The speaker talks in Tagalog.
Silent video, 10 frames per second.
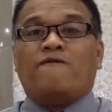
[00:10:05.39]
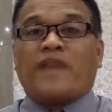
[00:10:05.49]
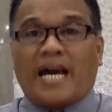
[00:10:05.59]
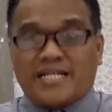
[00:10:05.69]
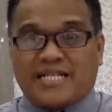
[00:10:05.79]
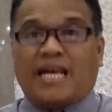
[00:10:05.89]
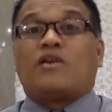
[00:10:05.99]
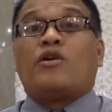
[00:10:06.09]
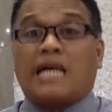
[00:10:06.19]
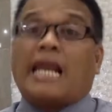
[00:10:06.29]
vessel
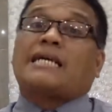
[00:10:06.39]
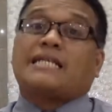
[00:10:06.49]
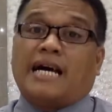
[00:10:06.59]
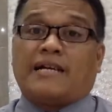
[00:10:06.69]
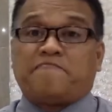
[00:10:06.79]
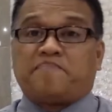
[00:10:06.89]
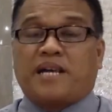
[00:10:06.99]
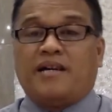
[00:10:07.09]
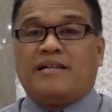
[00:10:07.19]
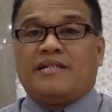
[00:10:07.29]
o lalagyan
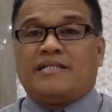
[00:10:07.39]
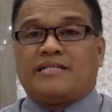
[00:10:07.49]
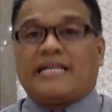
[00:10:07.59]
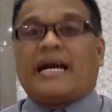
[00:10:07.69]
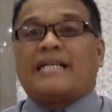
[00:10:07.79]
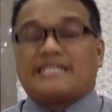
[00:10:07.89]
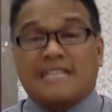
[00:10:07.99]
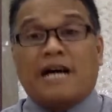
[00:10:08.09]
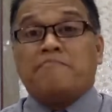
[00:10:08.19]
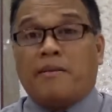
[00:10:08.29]
na nais
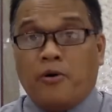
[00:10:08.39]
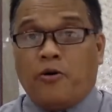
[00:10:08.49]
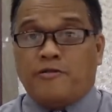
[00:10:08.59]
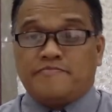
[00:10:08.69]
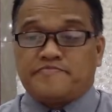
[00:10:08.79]
niyang mabuo.